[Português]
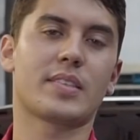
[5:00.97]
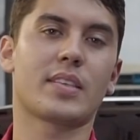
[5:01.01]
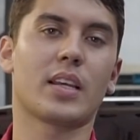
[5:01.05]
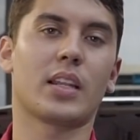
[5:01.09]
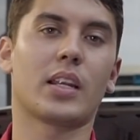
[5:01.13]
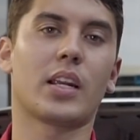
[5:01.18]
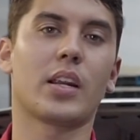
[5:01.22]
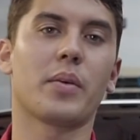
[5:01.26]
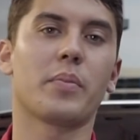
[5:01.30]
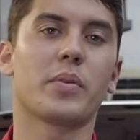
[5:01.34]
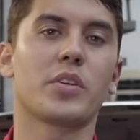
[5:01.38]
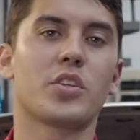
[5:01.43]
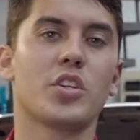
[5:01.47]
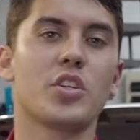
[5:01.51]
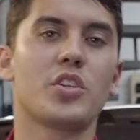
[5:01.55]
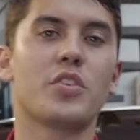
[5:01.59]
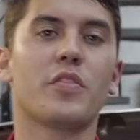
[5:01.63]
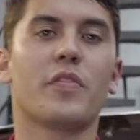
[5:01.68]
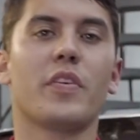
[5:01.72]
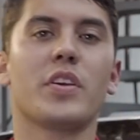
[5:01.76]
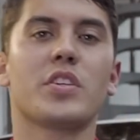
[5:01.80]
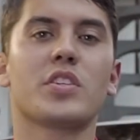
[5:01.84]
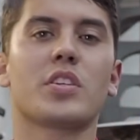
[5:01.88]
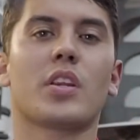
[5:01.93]
esse alarme a
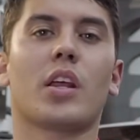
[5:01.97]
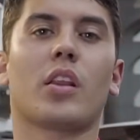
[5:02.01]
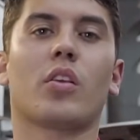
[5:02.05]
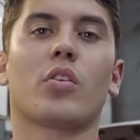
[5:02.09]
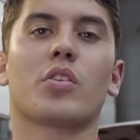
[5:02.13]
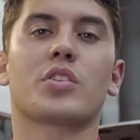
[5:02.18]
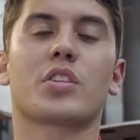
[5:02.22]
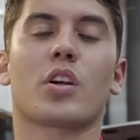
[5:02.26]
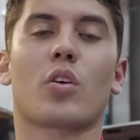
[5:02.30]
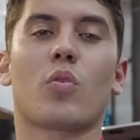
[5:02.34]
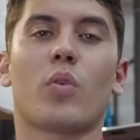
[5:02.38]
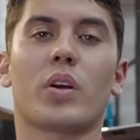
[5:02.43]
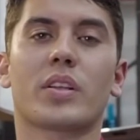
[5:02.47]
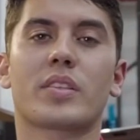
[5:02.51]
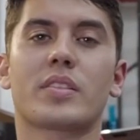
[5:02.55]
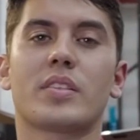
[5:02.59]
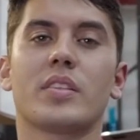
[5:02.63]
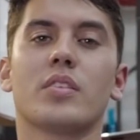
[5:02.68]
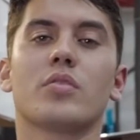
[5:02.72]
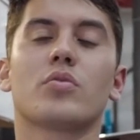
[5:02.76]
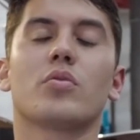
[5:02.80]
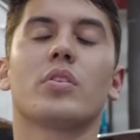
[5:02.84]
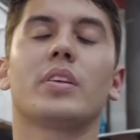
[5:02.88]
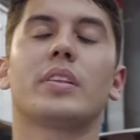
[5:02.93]
gente vende na loja
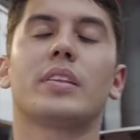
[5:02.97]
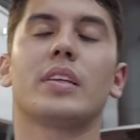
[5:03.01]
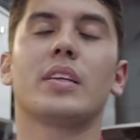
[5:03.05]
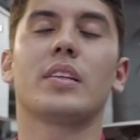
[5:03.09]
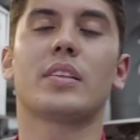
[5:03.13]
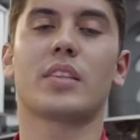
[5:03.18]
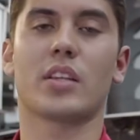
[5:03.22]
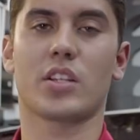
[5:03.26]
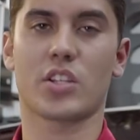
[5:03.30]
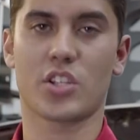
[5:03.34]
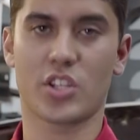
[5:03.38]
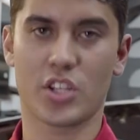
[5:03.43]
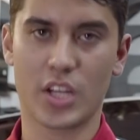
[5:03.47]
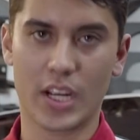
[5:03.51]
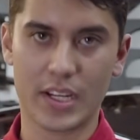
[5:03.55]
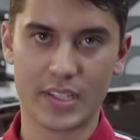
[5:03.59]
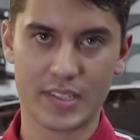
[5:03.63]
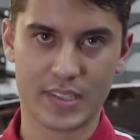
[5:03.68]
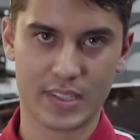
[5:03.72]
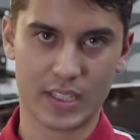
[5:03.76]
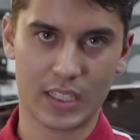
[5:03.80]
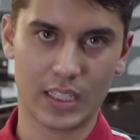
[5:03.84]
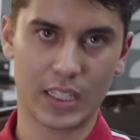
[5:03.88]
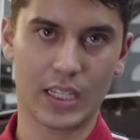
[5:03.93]
480 já
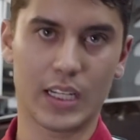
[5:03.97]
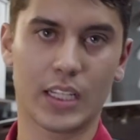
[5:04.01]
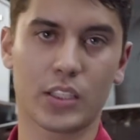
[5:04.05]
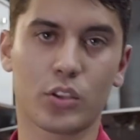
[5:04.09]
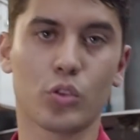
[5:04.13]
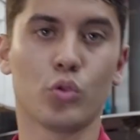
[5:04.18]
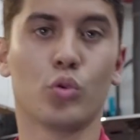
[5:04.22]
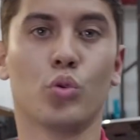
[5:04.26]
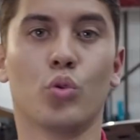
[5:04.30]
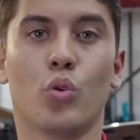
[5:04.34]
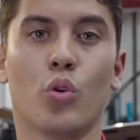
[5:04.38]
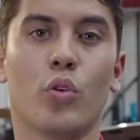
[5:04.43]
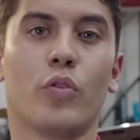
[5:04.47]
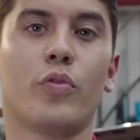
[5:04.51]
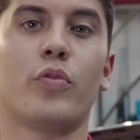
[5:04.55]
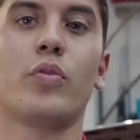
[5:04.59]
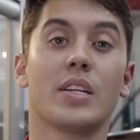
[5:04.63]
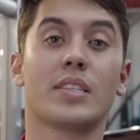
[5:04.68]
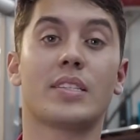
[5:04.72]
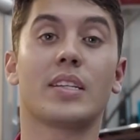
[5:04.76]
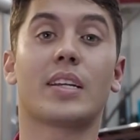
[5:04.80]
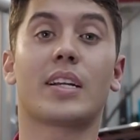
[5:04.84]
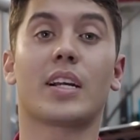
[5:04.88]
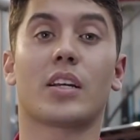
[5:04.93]
instalado, novo.
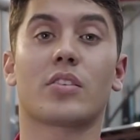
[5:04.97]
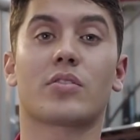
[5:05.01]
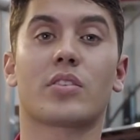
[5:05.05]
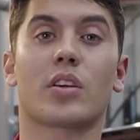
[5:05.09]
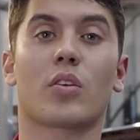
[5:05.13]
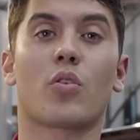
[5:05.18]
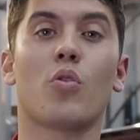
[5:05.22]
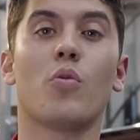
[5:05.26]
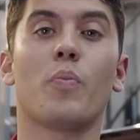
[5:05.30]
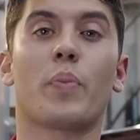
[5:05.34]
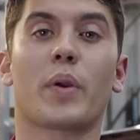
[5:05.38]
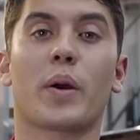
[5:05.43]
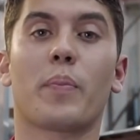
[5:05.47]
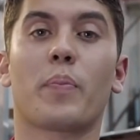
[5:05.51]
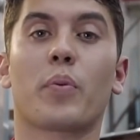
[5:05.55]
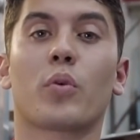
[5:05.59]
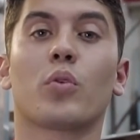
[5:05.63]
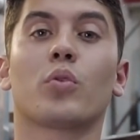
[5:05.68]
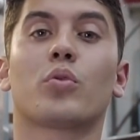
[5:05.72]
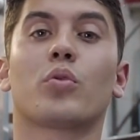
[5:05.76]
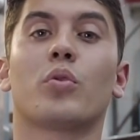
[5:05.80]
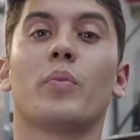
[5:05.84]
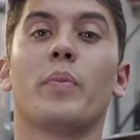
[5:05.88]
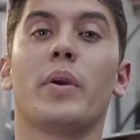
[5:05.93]
Se caso você comprar
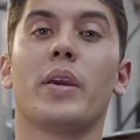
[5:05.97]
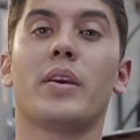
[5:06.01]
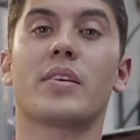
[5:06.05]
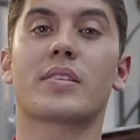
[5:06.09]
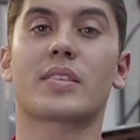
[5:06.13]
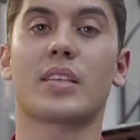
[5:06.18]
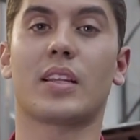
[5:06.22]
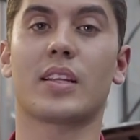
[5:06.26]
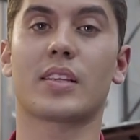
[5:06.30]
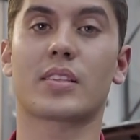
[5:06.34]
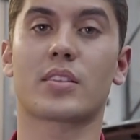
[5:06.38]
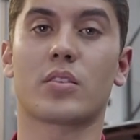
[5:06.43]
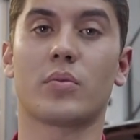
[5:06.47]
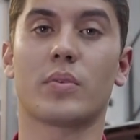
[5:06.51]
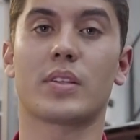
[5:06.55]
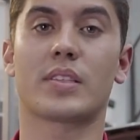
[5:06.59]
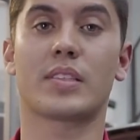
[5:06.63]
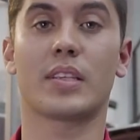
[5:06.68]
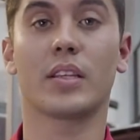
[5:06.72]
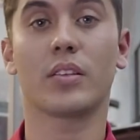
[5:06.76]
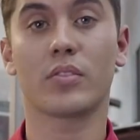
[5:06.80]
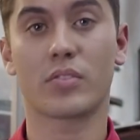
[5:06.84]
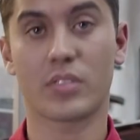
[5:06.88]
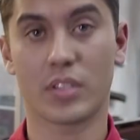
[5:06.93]
por outro meio, a instalação é
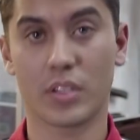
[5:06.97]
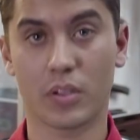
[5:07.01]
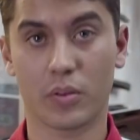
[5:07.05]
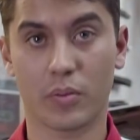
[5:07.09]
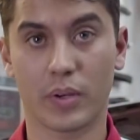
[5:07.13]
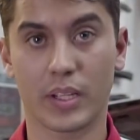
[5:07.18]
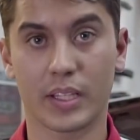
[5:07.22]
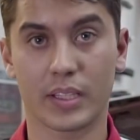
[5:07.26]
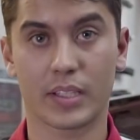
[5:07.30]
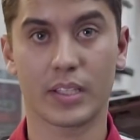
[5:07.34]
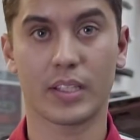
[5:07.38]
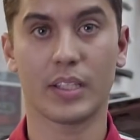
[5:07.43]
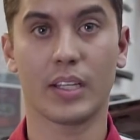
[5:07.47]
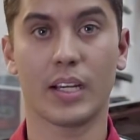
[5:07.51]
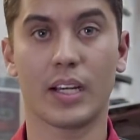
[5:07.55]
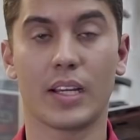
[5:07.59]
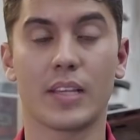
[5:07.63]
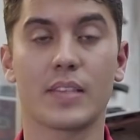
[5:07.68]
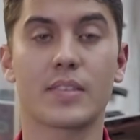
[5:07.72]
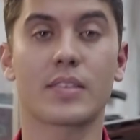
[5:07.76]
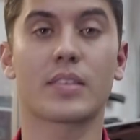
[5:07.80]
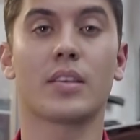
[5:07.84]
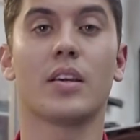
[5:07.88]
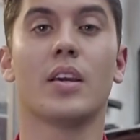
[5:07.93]
150
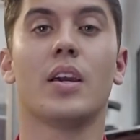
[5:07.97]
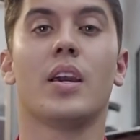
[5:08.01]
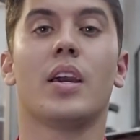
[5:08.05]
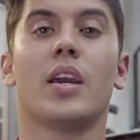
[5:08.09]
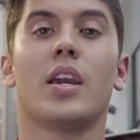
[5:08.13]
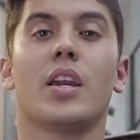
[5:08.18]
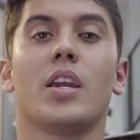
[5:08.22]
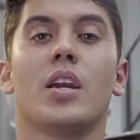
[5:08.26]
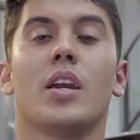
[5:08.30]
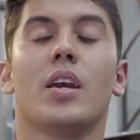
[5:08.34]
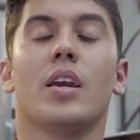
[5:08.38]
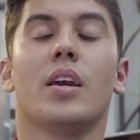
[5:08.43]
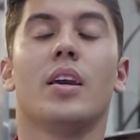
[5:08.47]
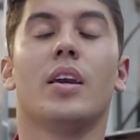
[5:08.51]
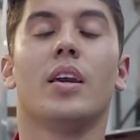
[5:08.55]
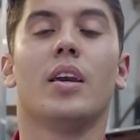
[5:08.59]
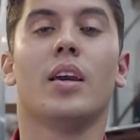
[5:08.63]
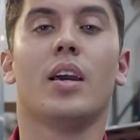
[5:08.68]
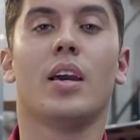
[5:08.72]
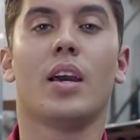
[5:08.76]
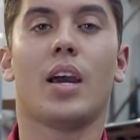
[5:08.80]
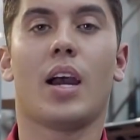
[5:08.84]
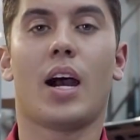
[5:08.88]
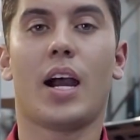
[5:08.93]
reais.
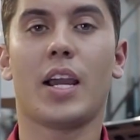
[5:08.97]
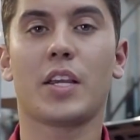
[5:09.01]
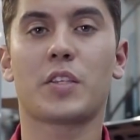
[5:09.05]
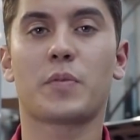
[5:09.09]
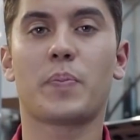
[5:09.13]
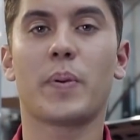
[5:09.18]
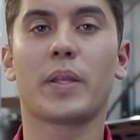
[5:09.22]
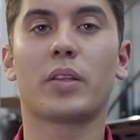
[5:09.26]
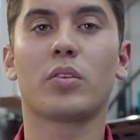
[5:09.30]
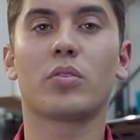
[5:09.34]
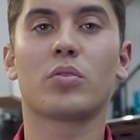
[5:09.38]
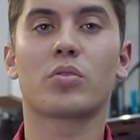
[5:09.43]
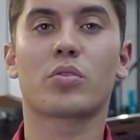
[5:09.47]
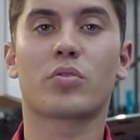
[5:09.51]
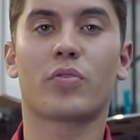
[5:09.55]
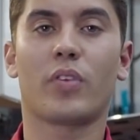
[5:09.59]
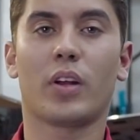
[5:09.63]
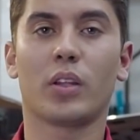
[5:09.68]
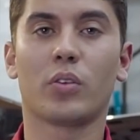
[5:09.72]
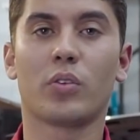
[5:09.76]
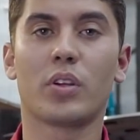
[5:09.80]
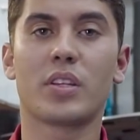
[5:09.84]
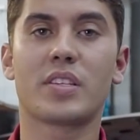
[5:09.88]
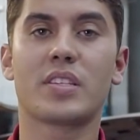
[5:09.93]
A respeito dos
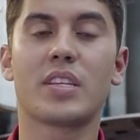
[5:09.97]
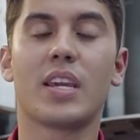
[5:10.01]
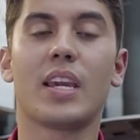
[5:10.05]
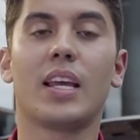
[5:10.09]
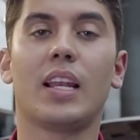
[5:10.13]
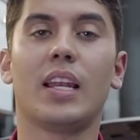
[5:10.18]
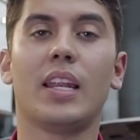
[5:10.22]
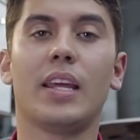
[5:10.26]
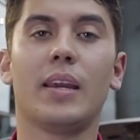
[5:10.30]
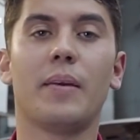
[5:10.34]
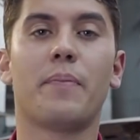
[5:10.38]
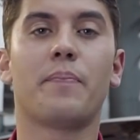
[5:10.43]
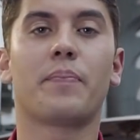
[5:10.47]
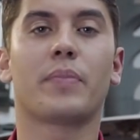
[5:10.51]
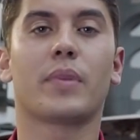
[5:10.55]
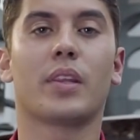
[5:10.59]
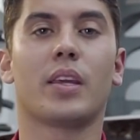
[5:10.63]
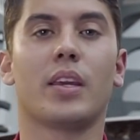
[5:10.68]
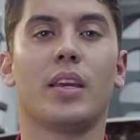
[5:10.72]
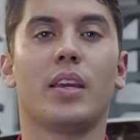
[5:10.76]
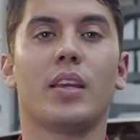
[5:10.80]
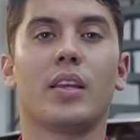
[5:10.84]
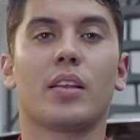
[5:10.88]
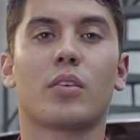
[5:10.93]
valores de relé,
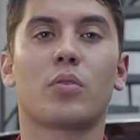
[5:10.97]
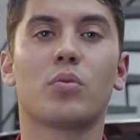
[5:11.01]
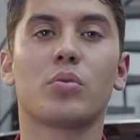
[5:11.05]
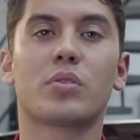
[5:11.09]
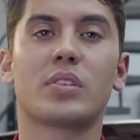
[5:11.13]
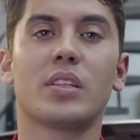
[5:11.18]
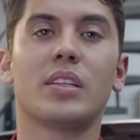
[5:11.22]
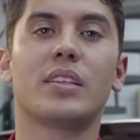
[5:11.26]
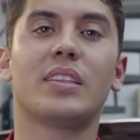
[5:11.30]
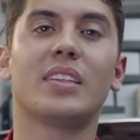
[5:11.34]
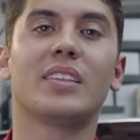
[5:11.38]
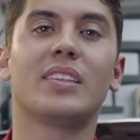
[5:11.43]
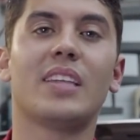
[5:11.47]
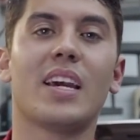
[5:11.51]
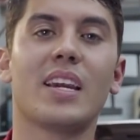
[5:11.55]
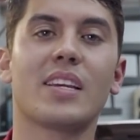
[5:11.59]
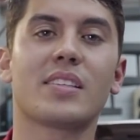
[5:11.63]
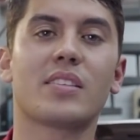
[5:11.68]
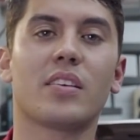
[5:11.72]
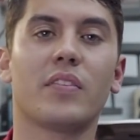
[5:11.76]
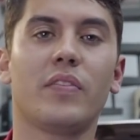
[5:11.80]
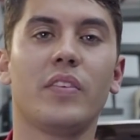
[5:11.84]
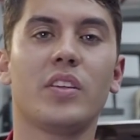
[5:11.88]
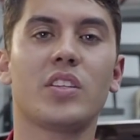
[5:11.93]
eh, custa entre
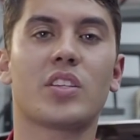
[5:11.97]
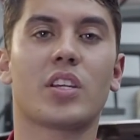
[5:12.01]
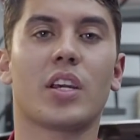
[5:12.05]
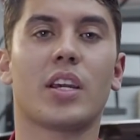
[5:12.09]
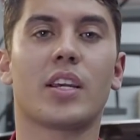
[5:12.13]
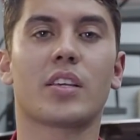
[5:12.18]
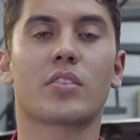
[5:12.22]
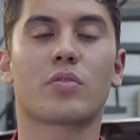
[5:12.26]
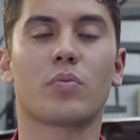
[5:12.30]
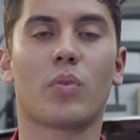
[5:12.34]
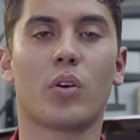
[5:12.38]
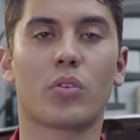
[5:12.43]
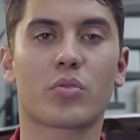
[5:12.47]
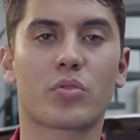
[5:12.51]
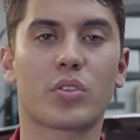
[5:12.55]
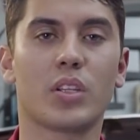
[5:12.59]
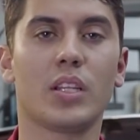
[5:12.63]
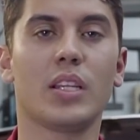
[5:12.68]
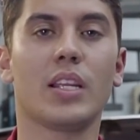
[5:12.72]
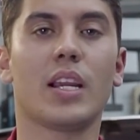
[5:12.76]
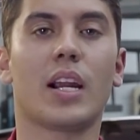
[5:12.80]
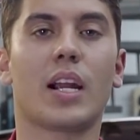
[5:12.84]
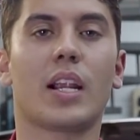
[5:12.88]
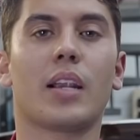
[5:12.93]
10 a 20 reais um
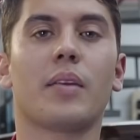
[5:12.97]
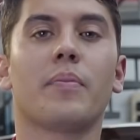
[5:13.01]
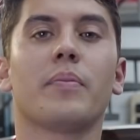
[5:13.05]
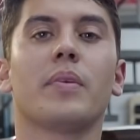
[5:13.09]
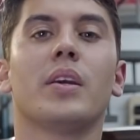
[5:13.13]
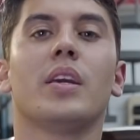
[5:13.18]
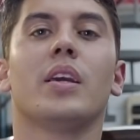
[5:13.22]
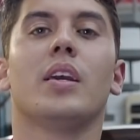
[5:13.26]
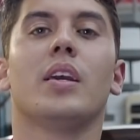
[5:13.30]
auxiliar